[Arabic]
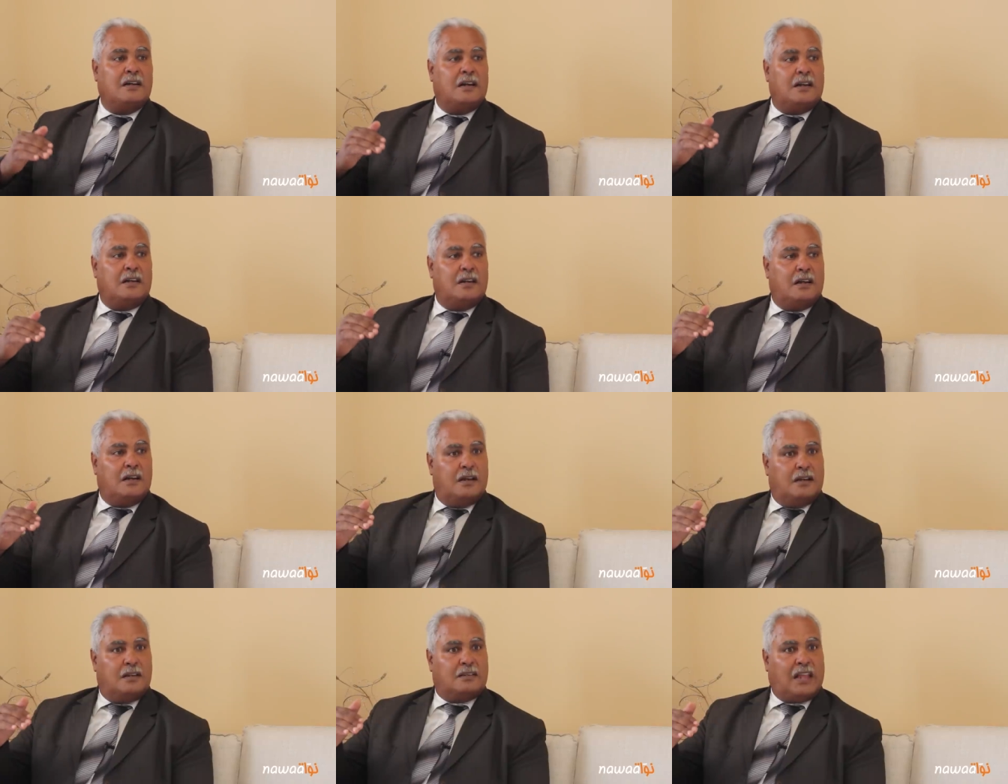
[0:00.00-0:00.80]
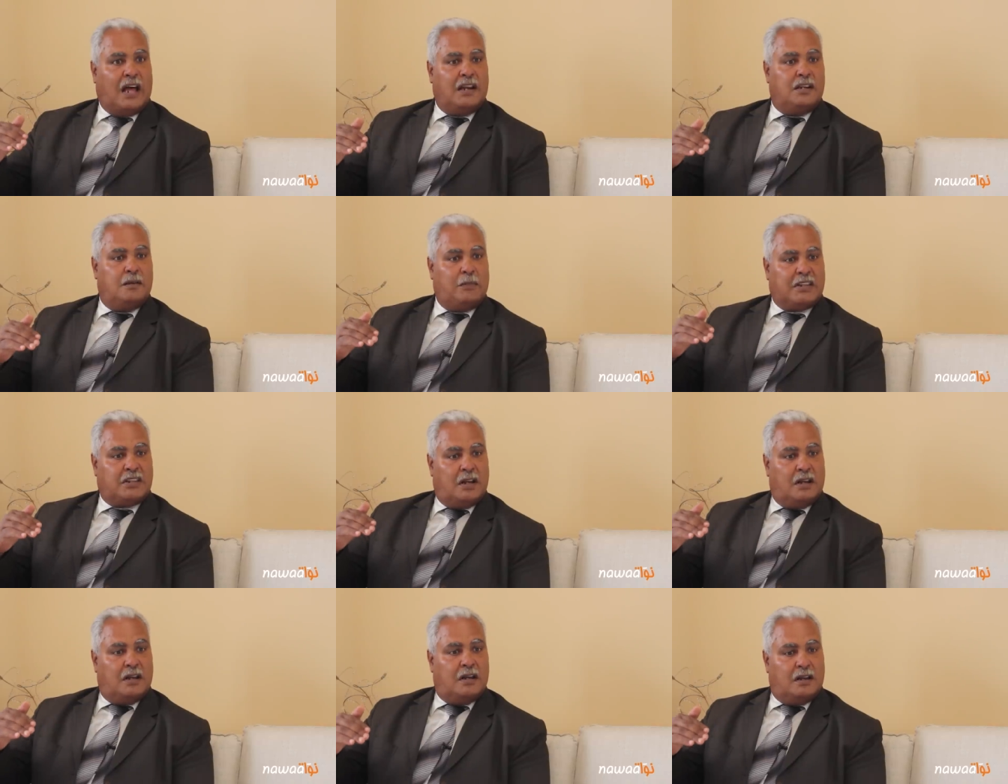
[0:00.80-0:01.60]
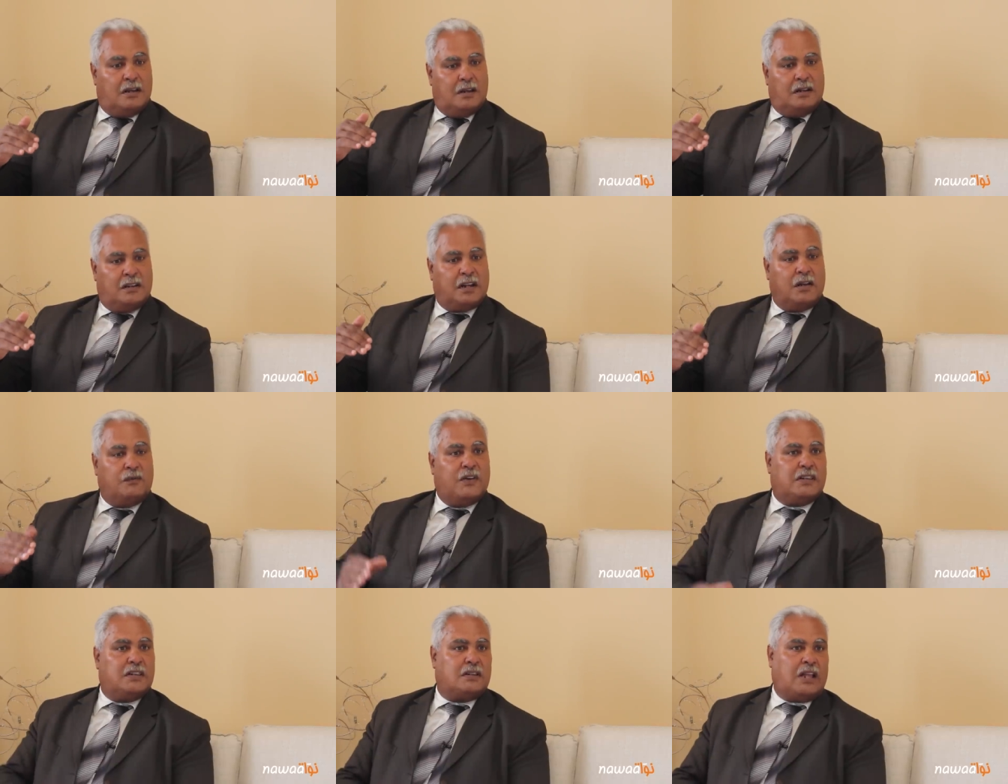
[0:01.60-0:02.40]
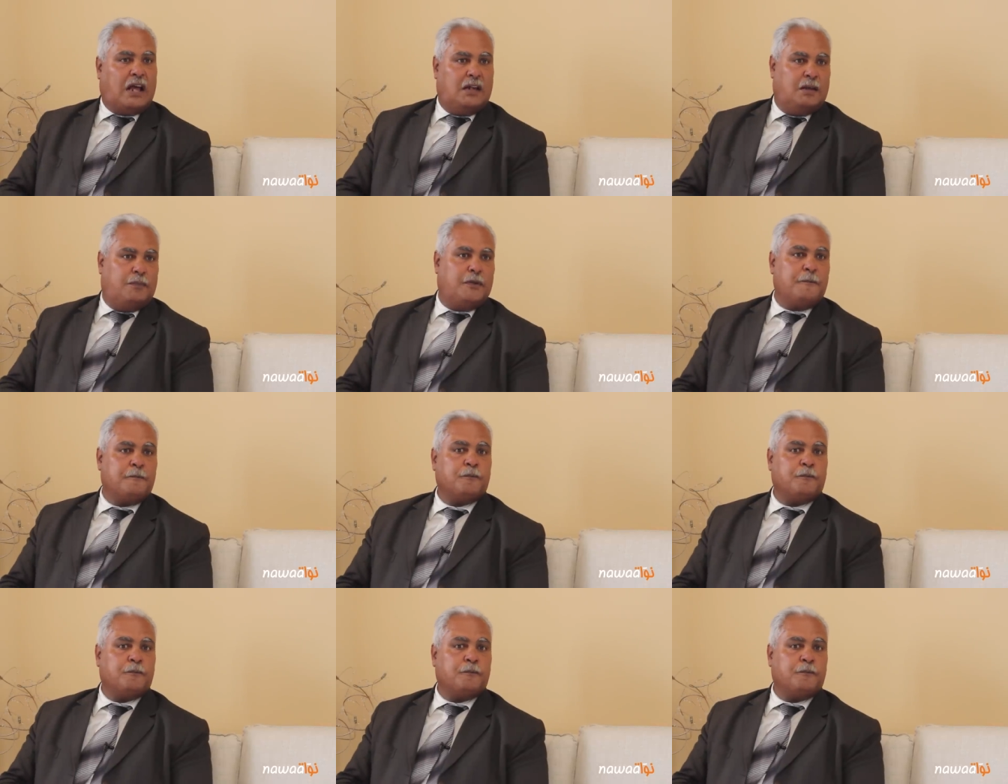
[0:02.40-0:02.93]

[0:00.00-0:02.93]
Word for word: التحليب معناتها انخفاض التحليب